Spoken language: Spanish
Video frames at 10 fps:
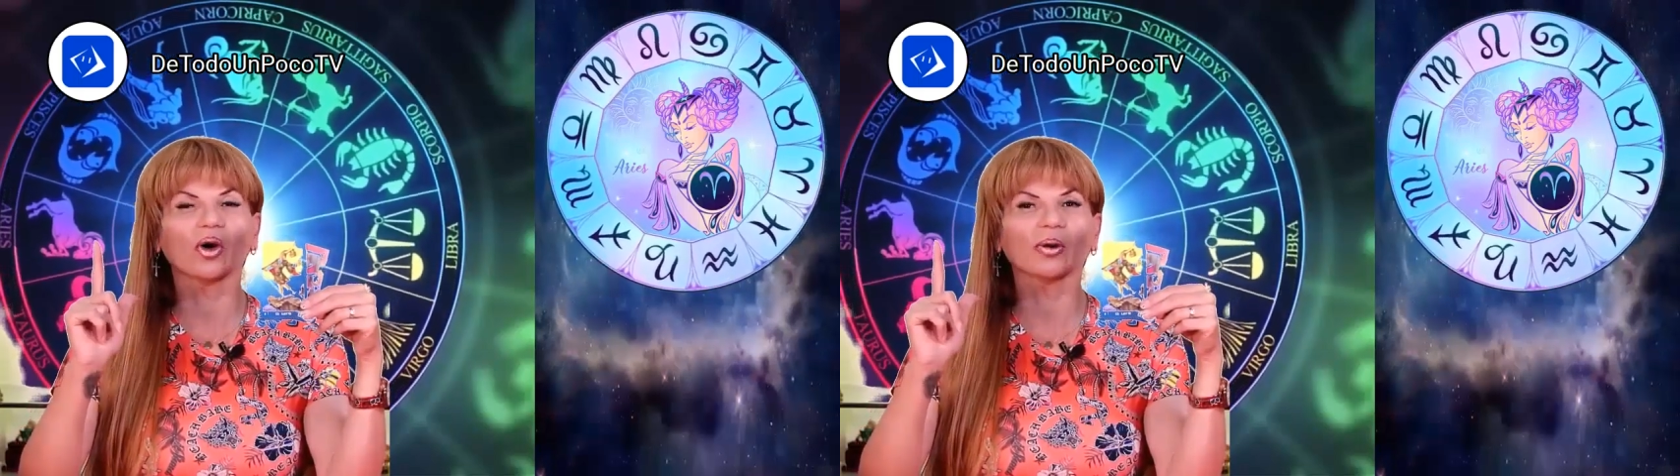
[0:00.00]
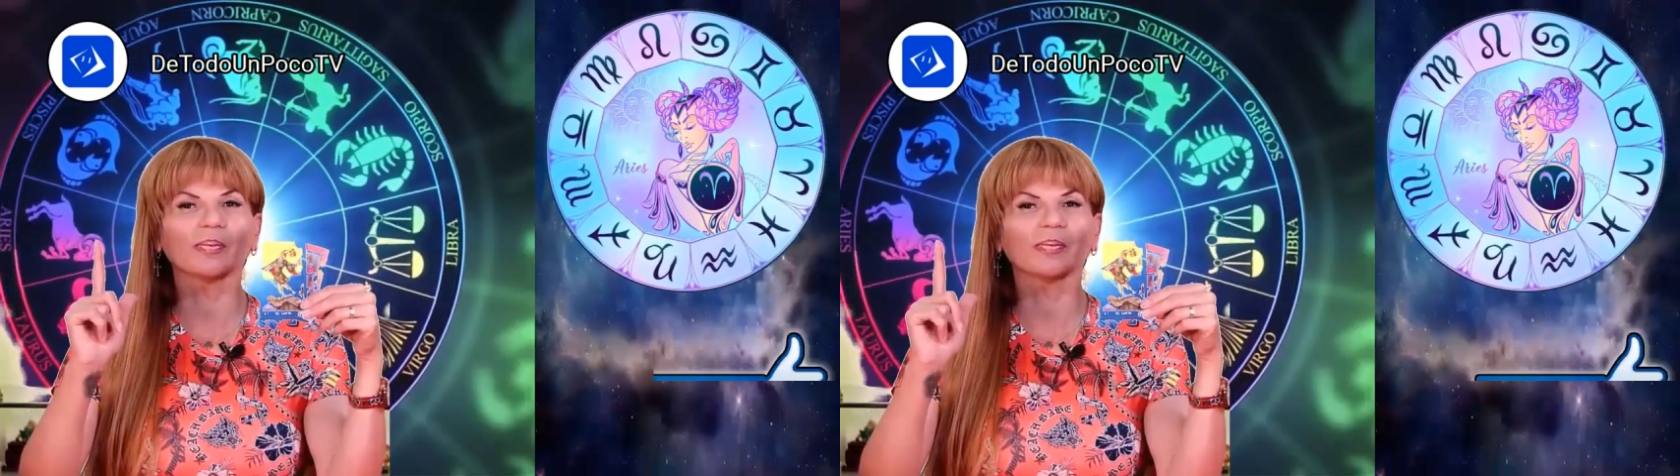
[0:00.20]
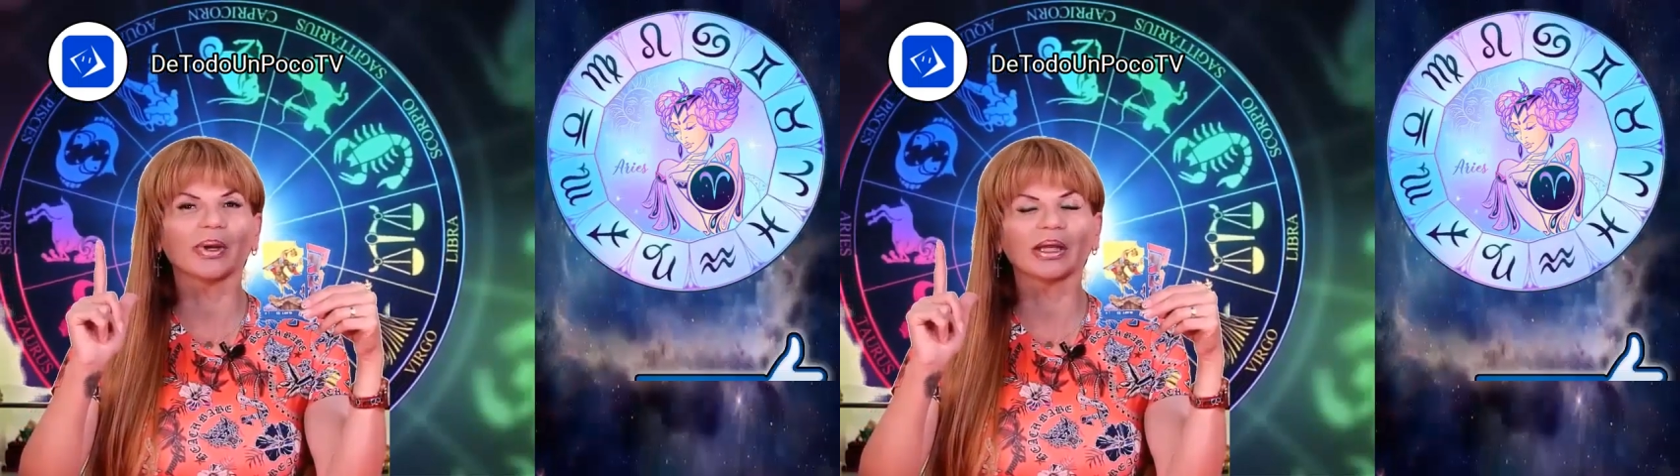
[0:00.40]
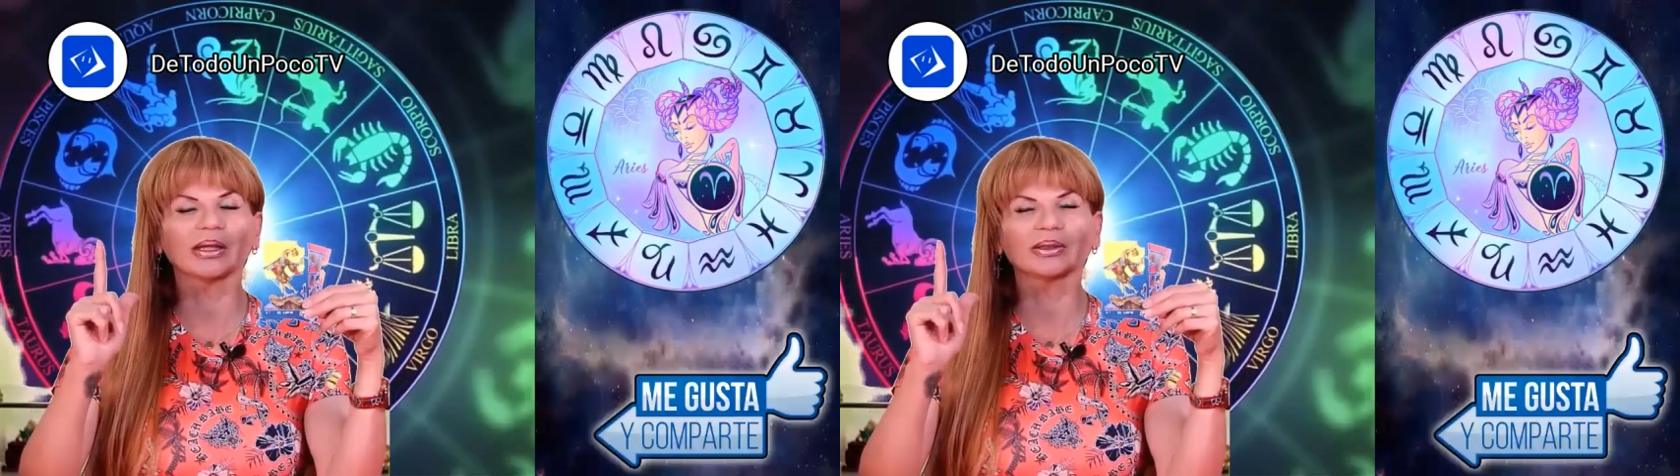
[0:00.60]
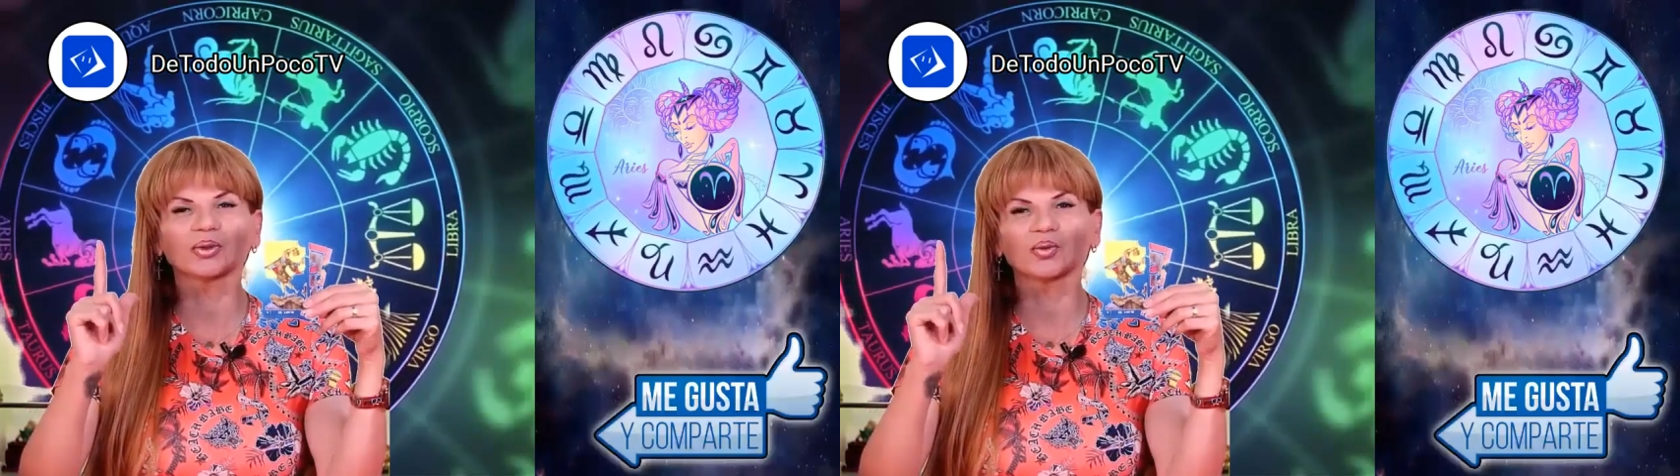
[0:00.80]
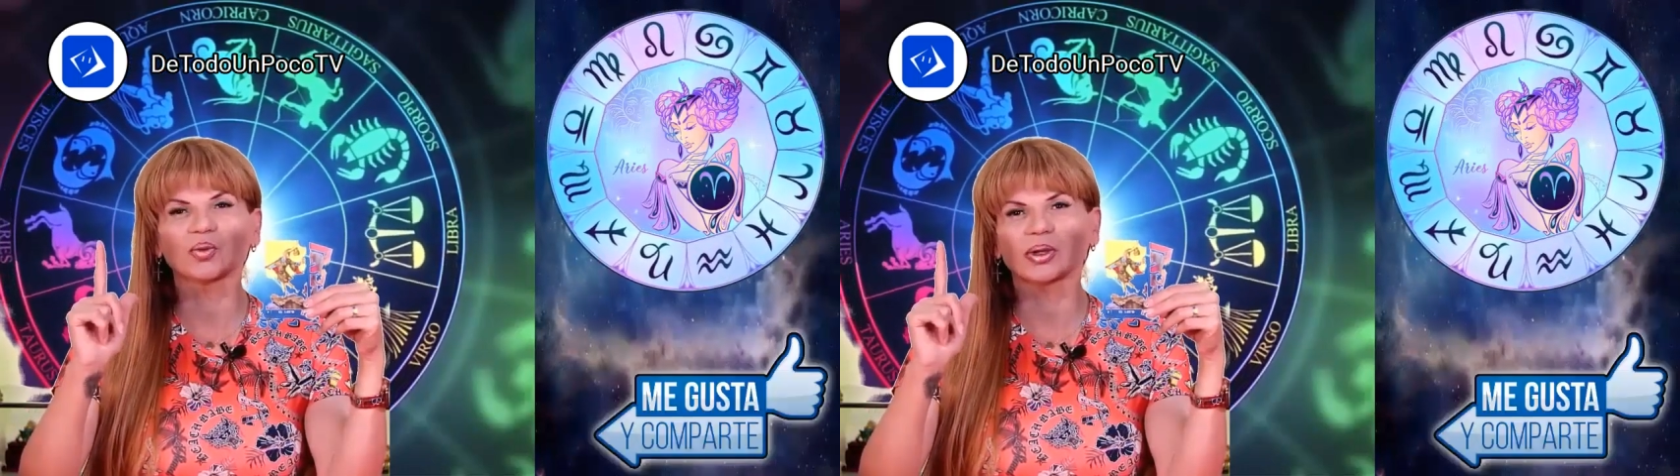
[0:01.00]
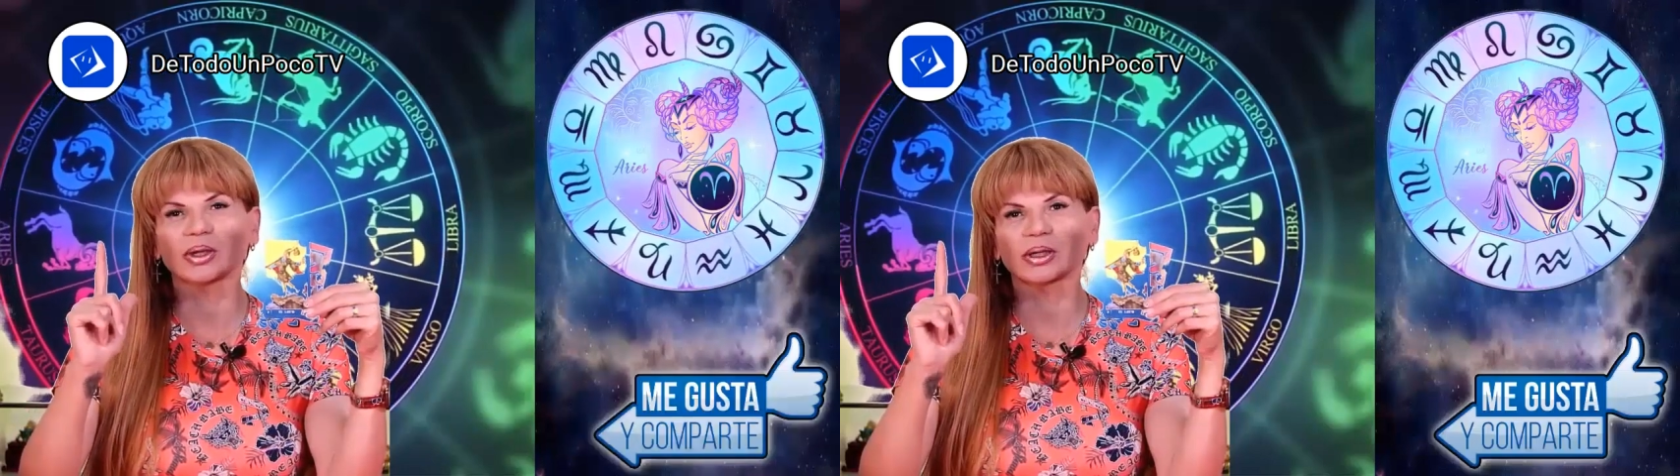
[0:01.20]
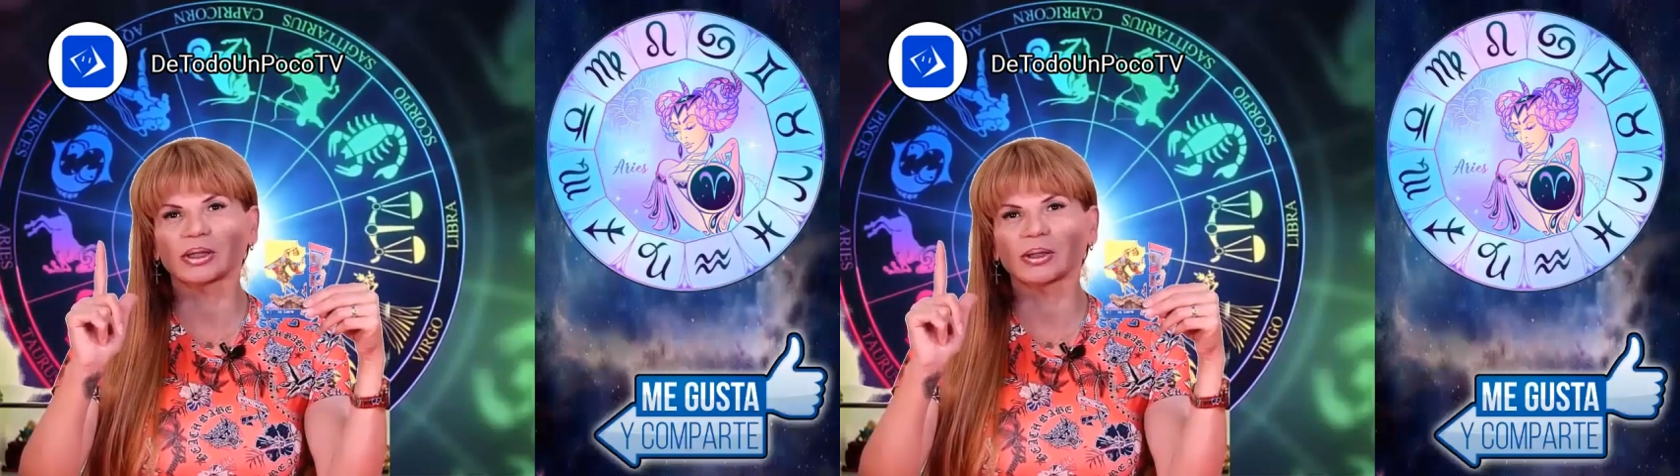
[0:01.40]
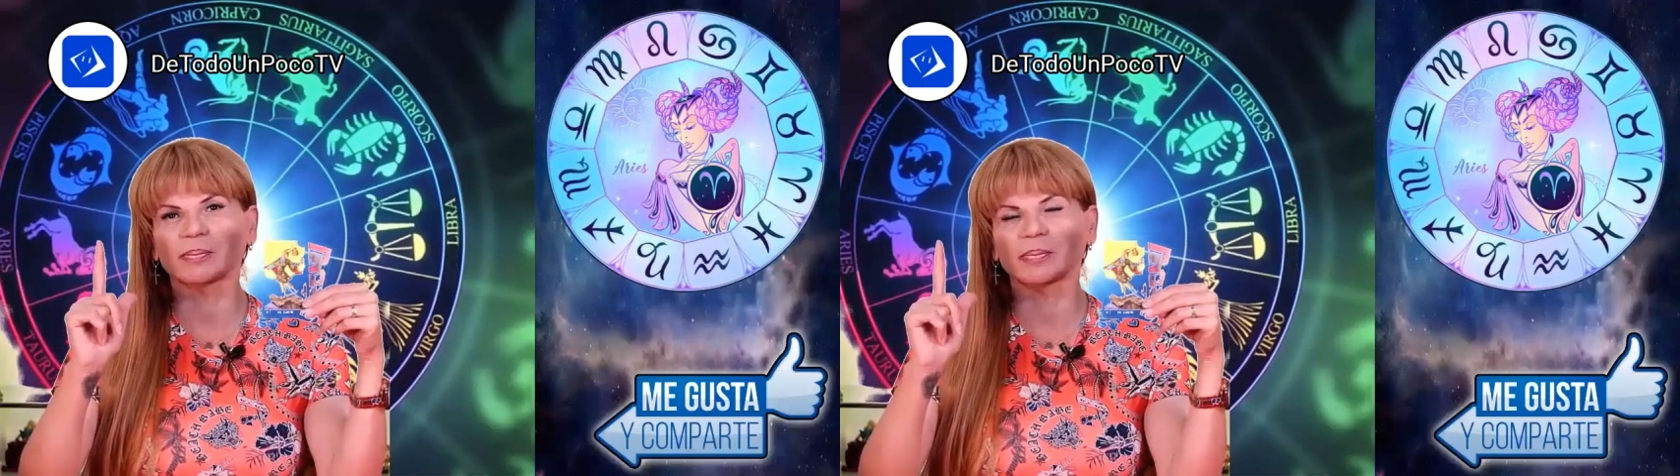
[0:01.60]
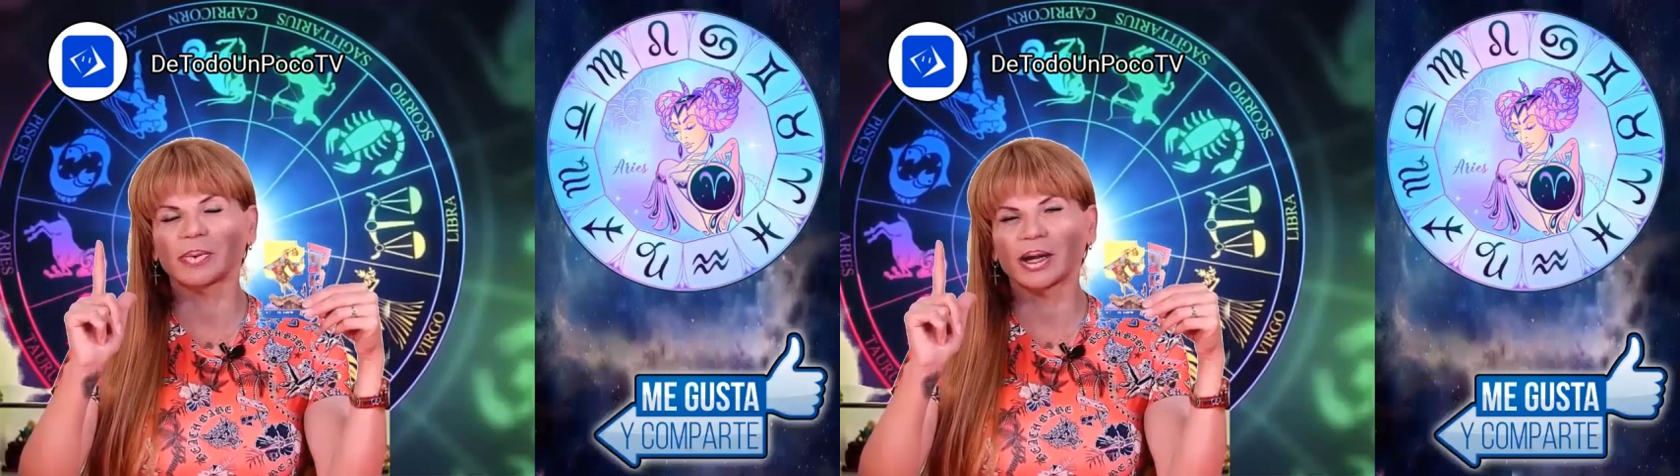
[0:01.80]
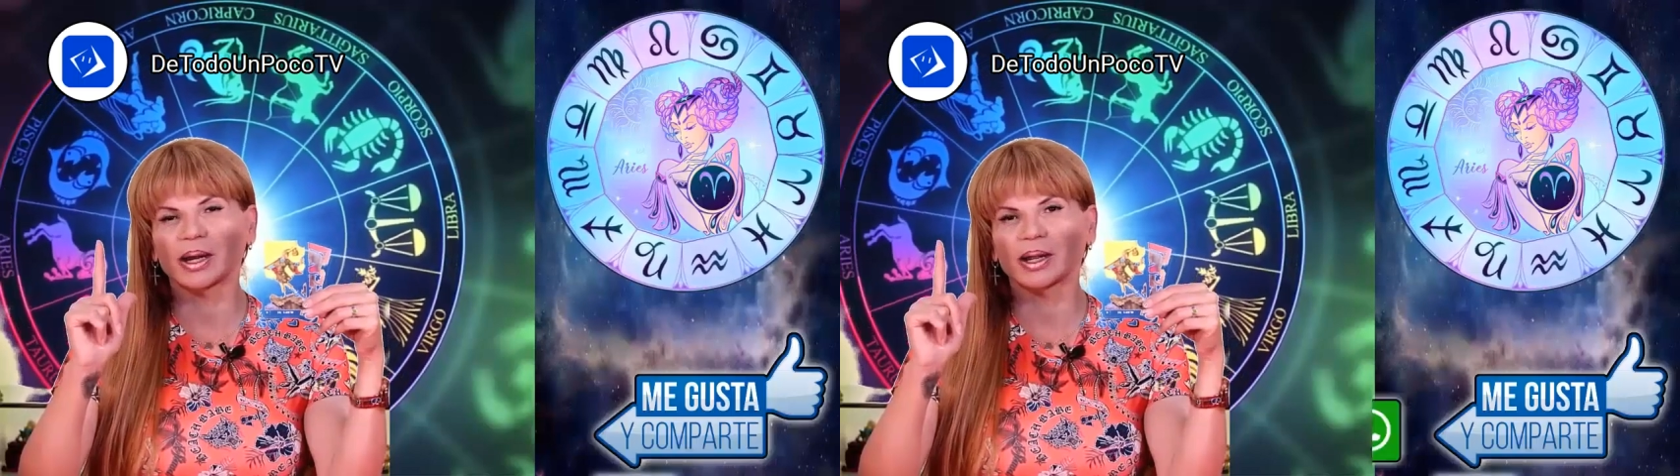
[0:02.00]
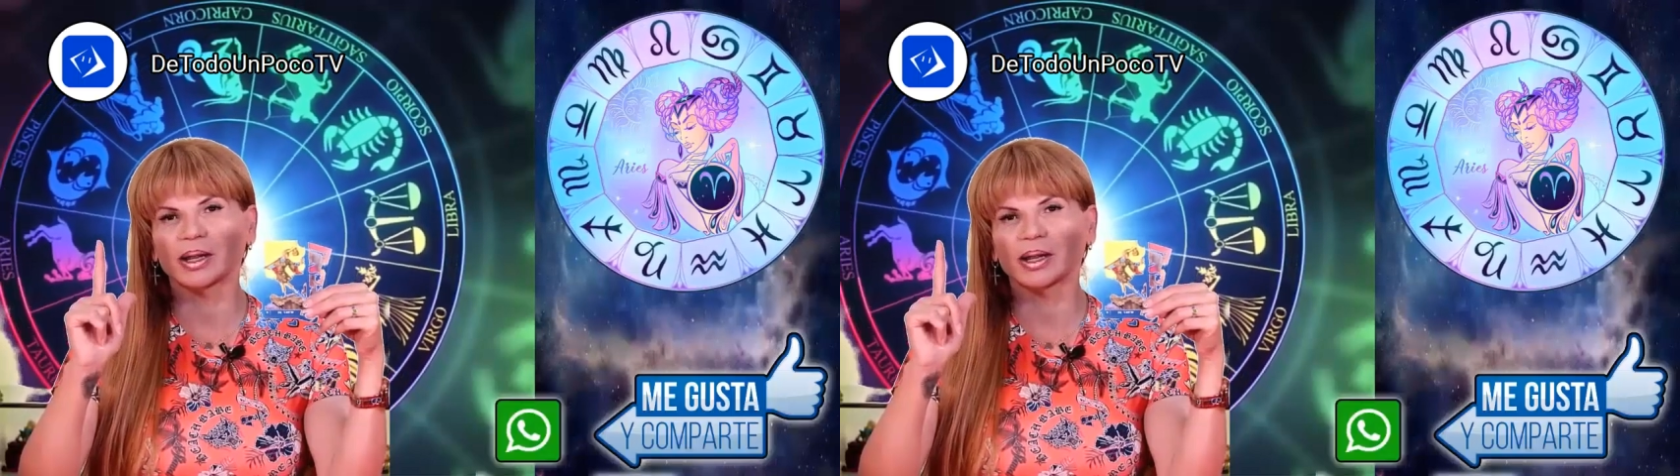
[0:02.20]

pero no has dado un solo paso en este